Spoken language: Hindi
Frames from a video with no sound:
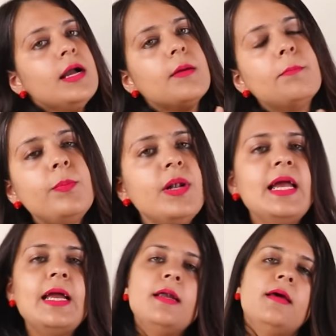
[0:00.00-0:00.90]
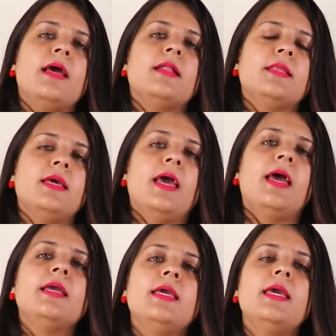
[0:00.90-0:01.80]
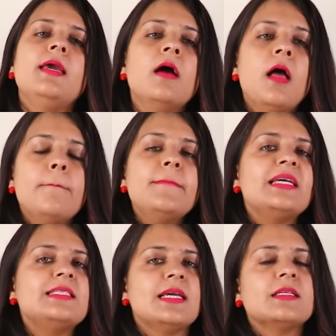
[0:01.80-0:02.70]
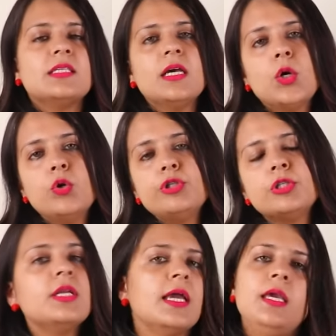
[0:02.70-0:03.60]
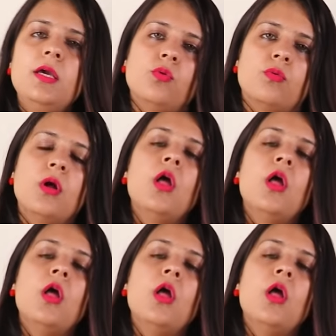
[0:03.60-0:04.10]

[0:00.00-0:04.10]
कंप्लेंट रहती है कि मैं सेक्स से खुश नहीं हूँ